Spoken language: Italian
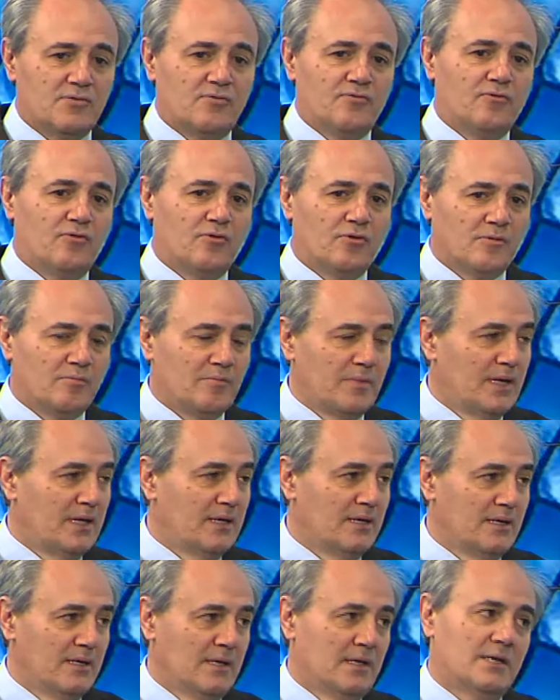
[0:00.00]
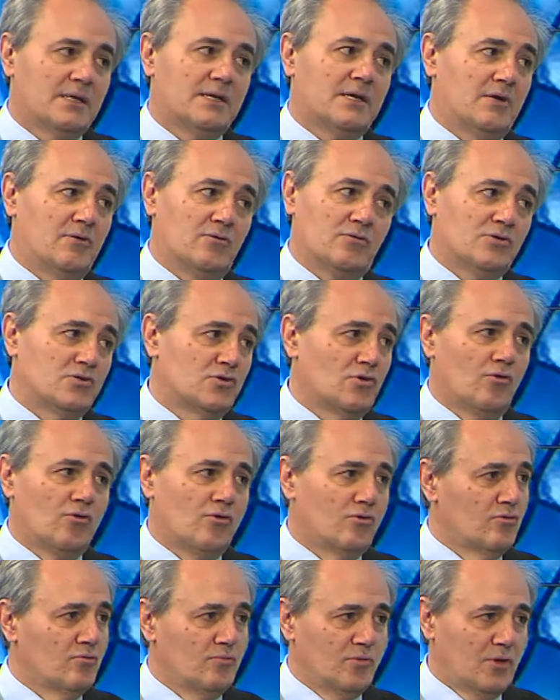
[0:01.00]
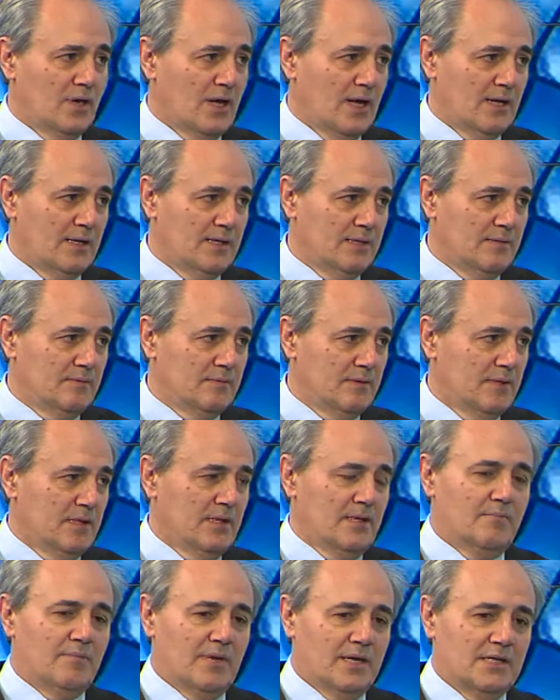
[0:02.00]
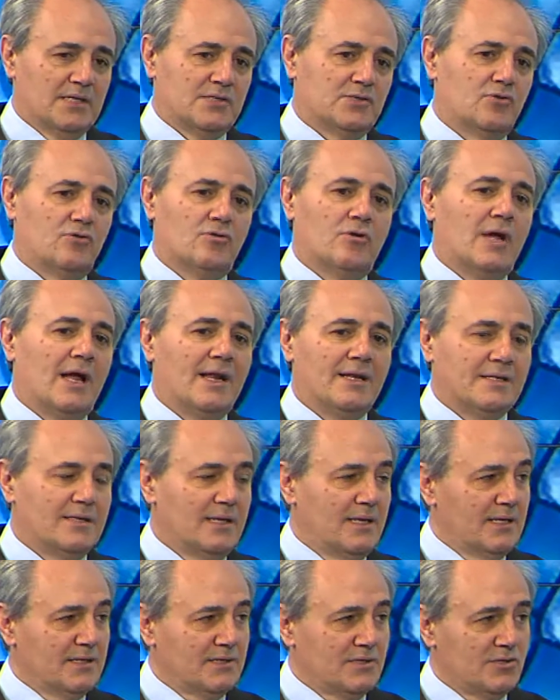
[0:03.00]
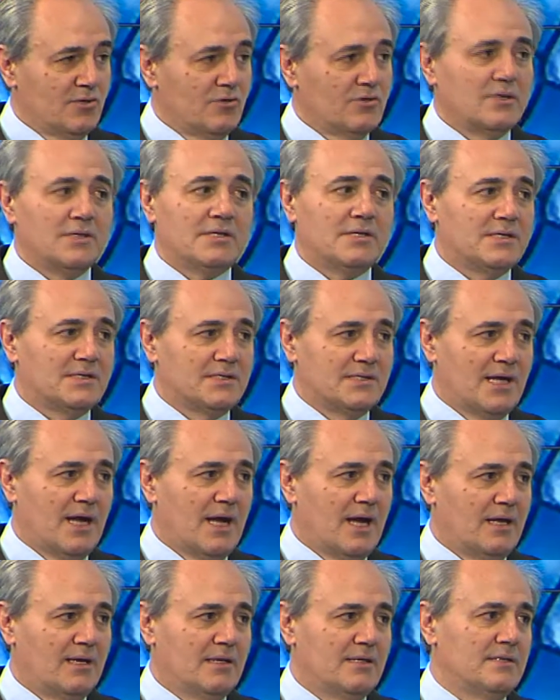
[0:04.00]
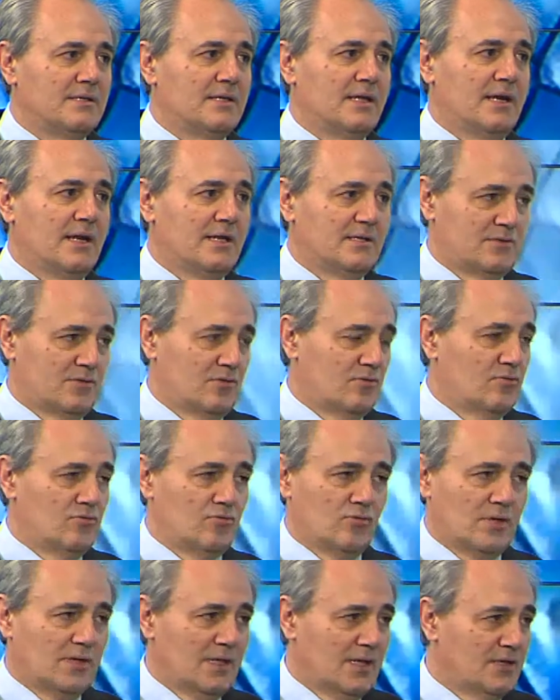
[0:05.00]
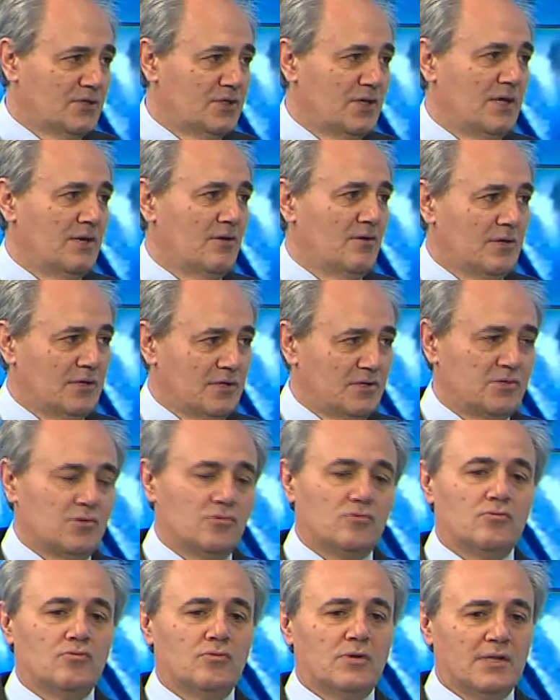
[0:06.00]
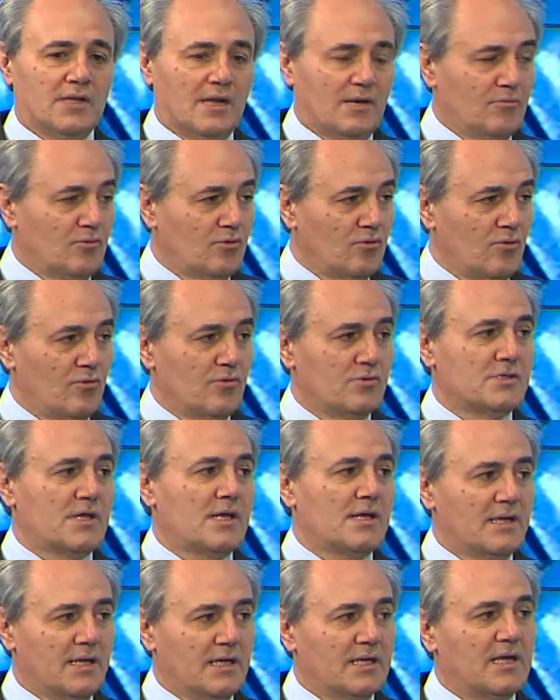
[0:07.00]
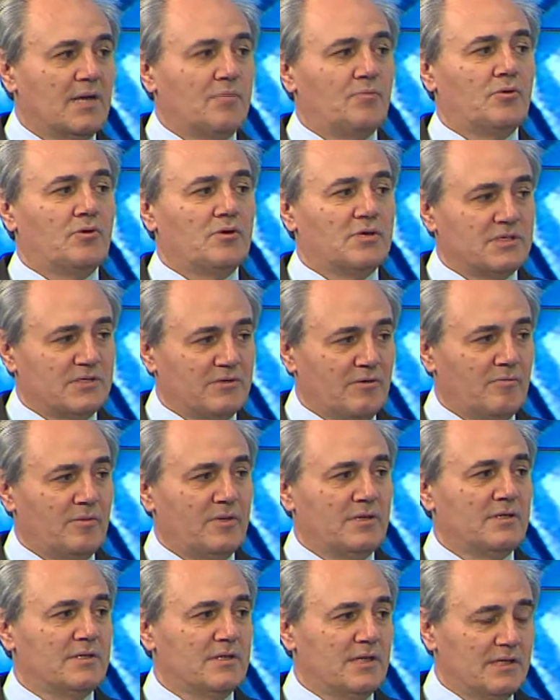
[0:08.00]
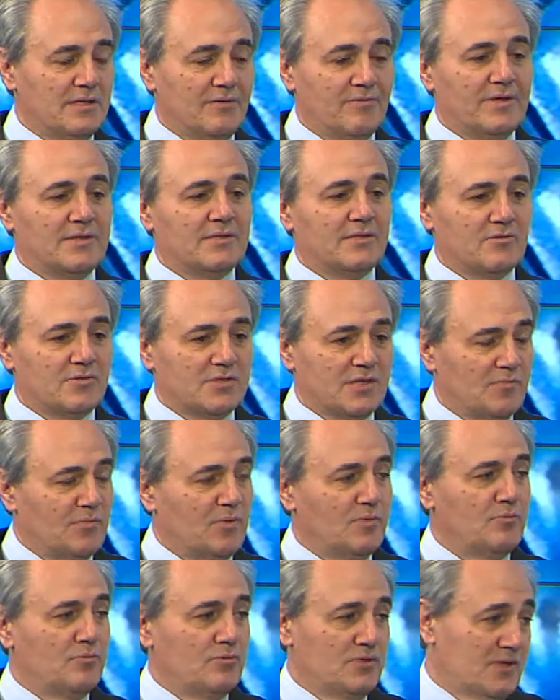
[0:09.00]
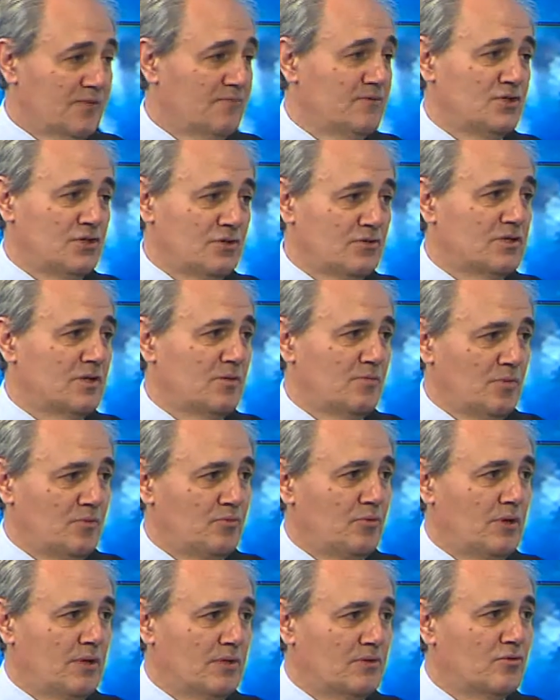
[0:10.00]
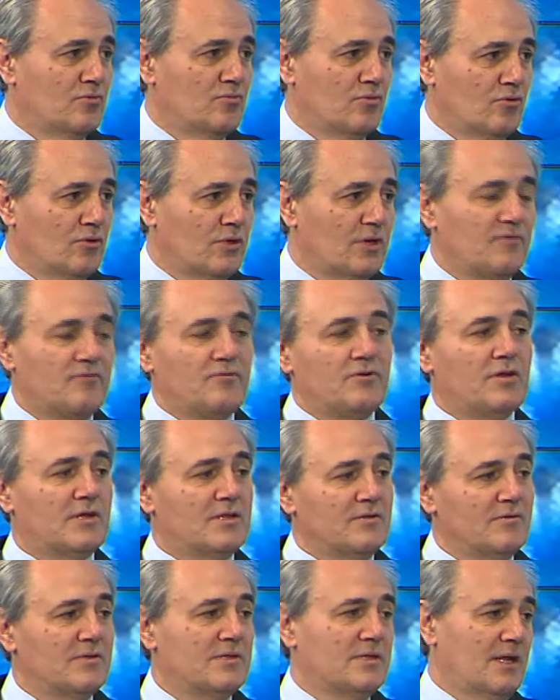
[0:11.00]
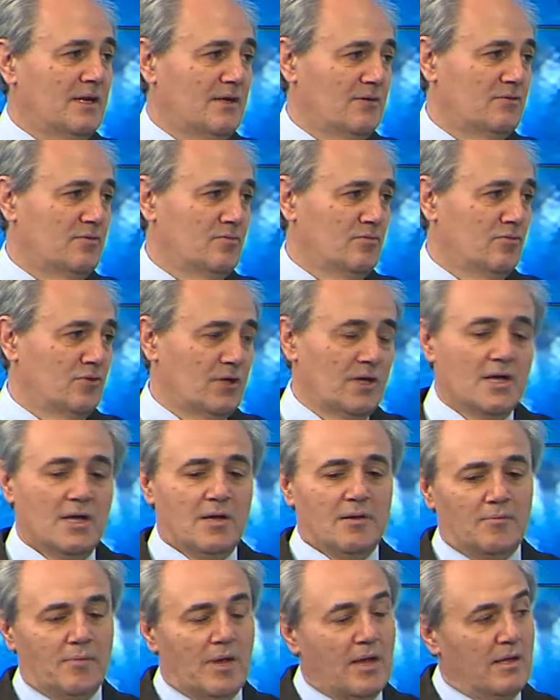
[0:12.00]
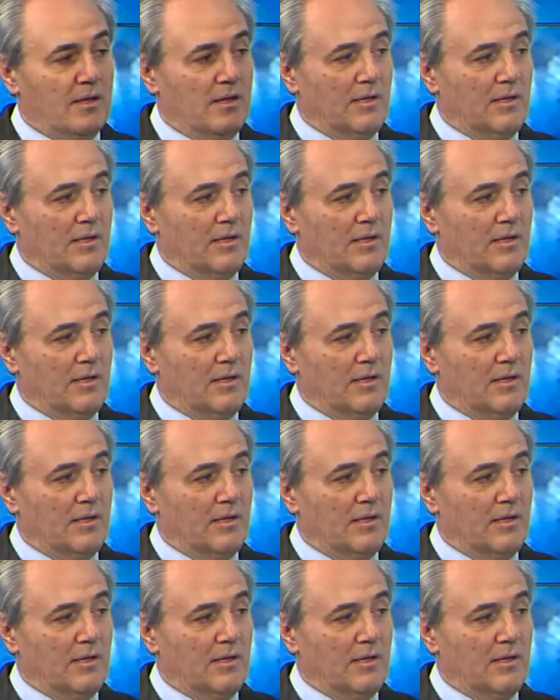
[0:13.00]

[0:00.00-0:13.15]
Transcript: forme che non sono tumorali, ma che sono alterazioni iniziali della struttura della cellula, della struttura della mucosa, che progressivamente più, si avvicinano sempre più al tumore fino a diventare il tumore. Ecco, questo,